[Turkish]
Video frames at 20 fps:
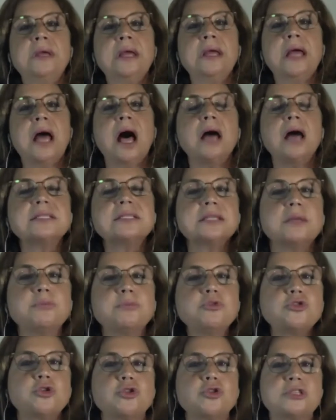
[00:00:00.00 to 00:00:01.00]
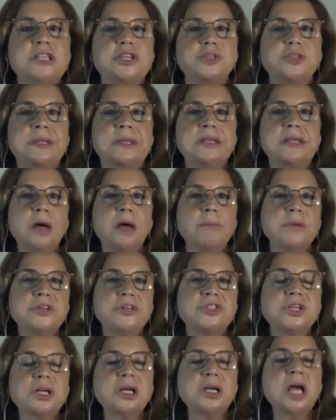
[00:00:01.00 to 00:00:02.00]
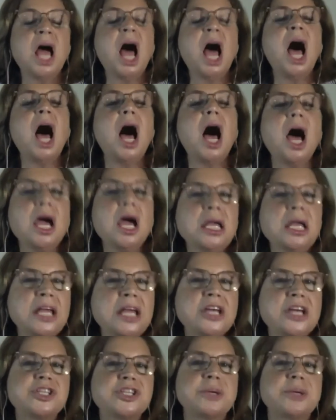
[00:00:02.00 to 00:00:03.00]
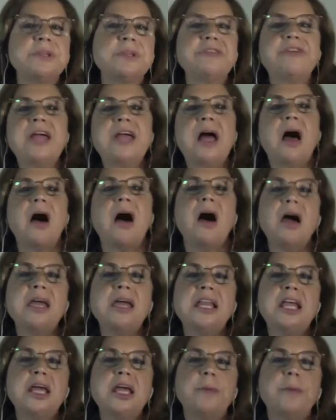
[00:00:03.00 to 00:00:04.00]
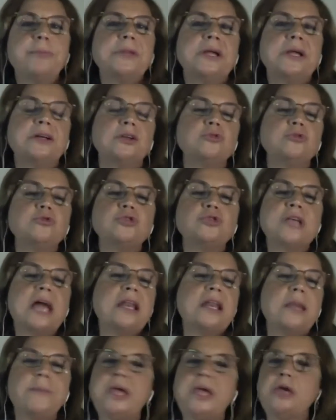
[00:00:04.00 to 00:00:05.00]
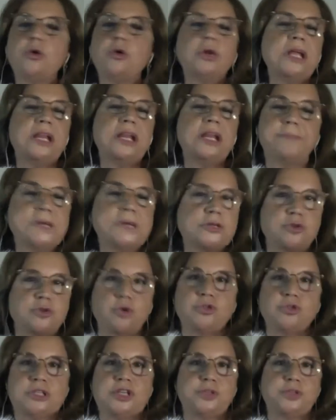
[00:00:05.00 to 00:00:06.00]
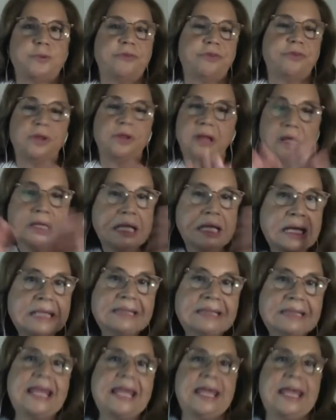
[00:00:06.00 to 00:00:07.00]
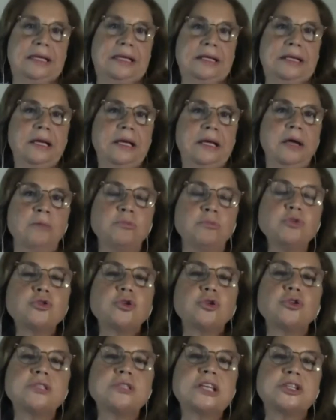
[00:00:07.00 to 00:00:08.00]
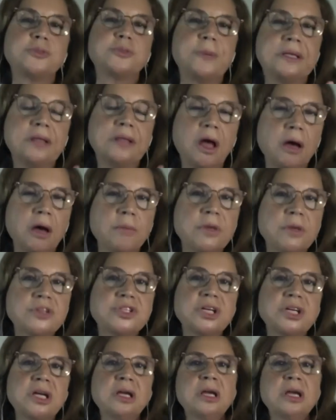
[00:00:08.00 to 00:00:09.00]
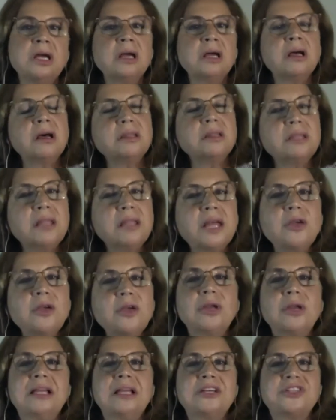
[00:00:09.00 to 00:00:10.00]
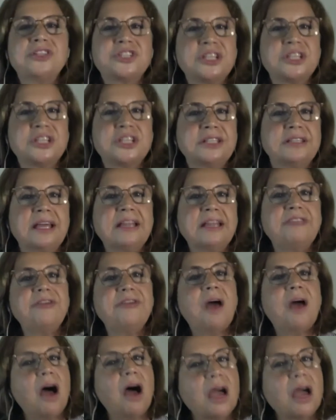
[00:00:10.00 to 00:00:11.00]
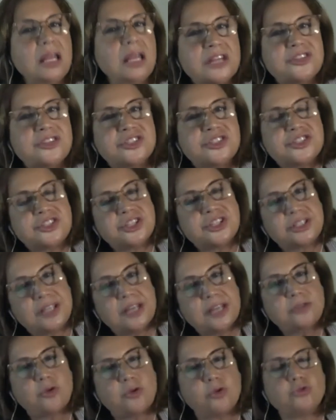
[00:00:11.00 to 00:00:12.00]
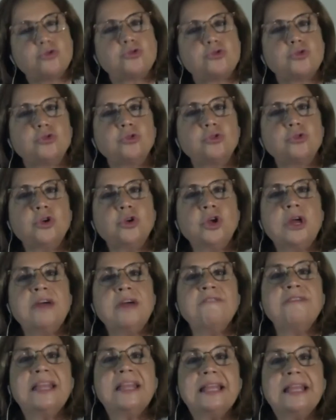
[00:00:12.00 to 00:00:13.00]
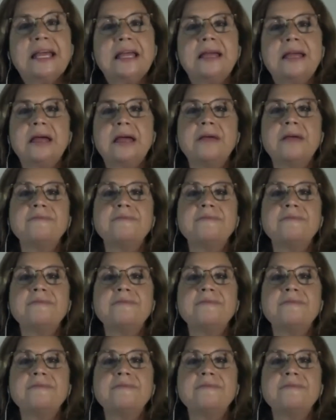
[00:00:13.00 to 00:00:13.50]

Aslında bu sözleşmenin amacı aile yaşamını veya aile yapılarını düzenlemeye yönelik bir sözleşme falan değil. Bu sözleşmenin amacı kadına yönelik şiddet ve aile içi şiddet konusunu ve ne, e,